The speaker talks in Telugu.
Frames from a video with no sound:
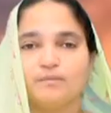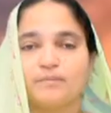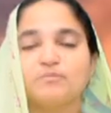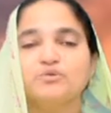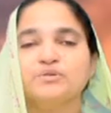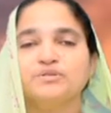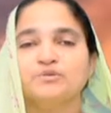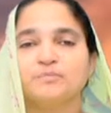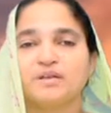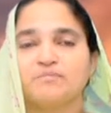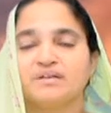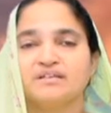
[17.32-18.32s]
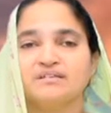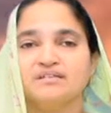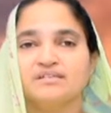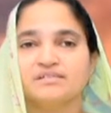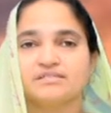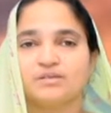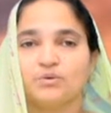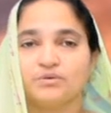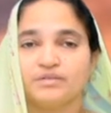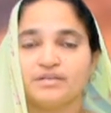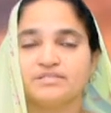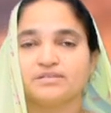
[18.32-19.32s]
ప్రభునందు ప్రియమైన
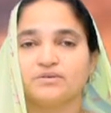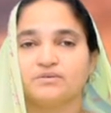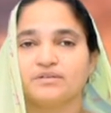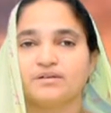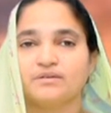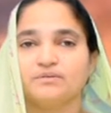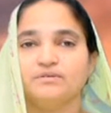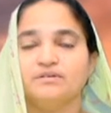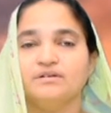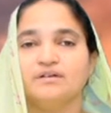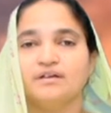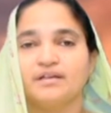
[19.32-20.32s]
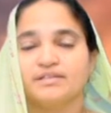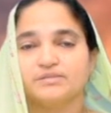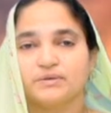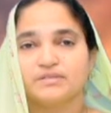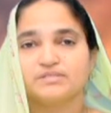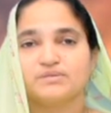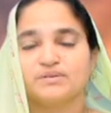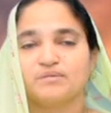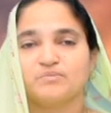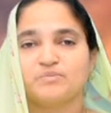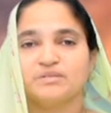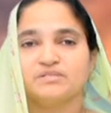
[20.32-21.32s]
సహోదరి సహోదరులకు యేసుక్రీస్తు
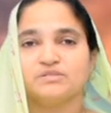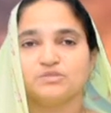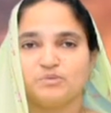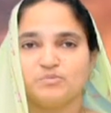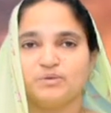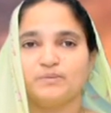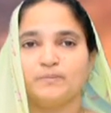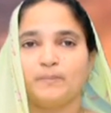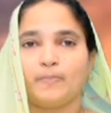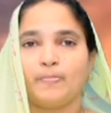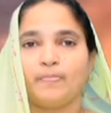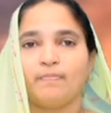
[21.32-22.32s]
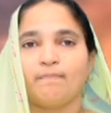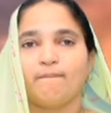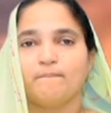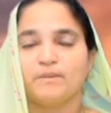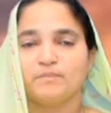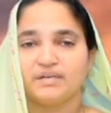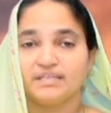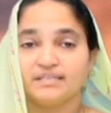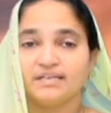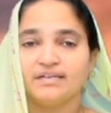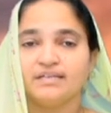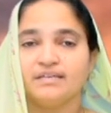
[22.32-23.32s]
నామంన శుభములు
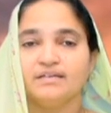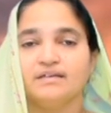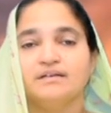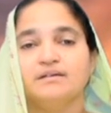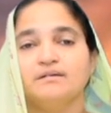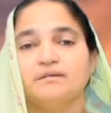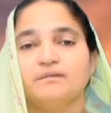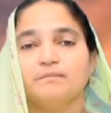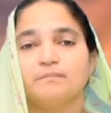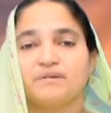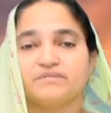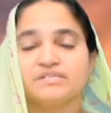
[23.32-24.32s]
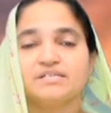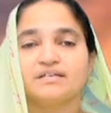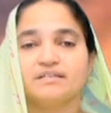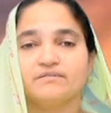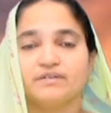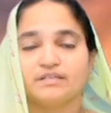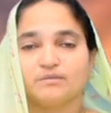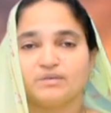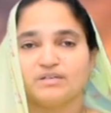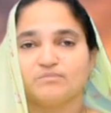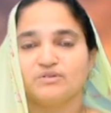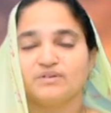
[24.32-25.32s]
మనందరినీ ప్రవచన గ్రంథ
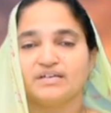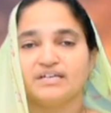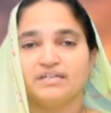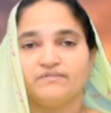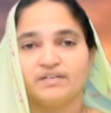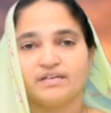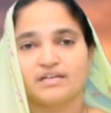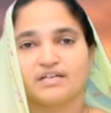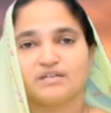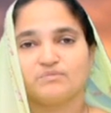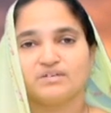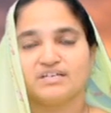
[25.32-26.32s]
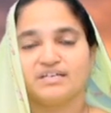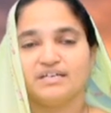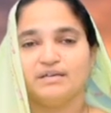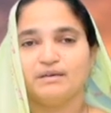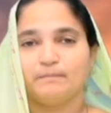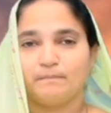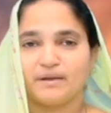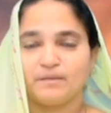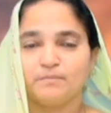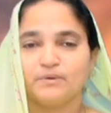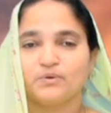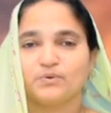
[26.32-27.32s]
వర్తమానములు అనే టీవీ కార్యక్రమానికి
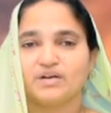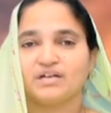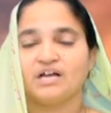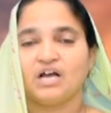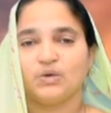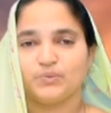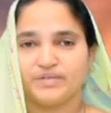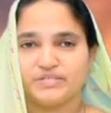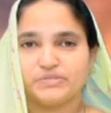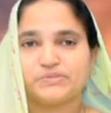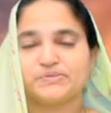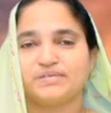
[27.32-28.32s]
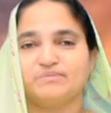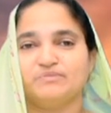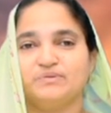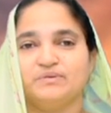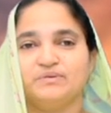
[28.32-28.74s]
ప్రేమపూర్వకంగా ఆహ్వానించుచున్నాము